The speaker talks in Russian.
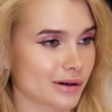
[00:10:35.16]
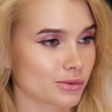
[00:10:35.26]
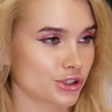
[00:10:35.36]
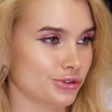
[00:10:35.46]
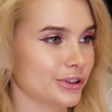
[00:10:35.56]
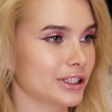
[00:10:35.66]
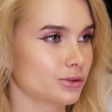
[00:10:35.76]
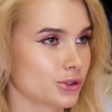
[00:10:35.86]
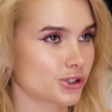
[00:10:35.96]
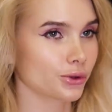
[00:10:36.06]
вам очень
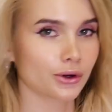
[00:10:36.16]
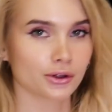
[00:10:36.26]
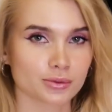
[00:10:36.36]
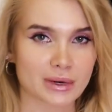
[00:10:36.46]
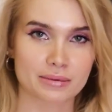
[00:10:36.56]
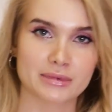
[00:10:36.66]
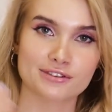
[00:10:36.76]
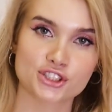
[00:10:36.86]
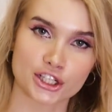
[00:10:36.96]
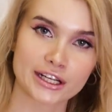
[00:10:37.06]
фейловую историю о том, как
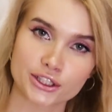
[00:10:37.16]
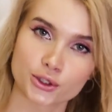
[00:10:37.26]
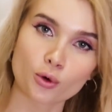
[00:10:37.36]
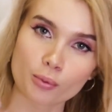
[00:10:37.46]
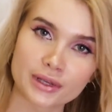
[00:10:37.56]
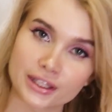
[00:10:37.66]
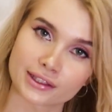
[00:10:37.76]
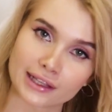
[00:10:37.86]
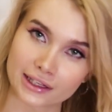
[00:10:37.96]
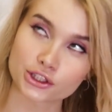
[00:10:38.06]
меня вчера не
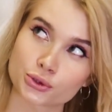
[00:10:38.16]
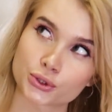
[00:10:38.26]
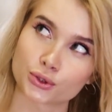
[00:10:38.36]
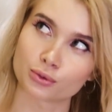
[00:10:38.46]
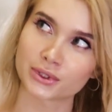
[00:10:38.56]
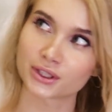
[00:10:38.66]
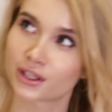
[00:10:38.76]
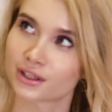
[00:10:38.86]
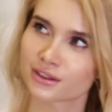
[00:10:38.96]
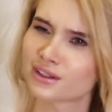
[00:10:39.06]
убило. Чуть не
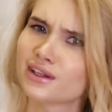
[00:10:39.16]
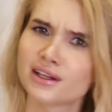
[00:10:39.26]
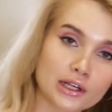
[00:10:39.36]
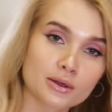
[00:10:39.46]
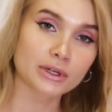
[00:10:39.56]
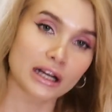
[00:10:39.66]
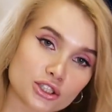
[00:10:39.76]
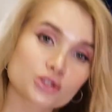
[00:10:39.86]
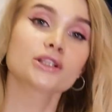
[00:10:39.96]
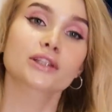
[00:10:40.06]
убило.
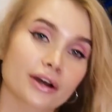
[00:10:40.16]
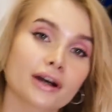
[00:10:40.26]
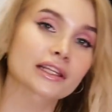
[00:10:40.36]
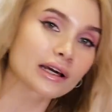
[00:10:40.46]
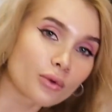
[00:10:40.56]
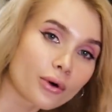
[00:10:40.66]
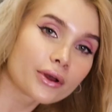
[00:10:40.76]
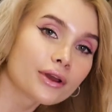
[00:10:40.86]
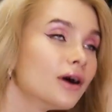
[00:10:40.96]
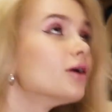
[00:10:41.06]
Прихожу я такая домой,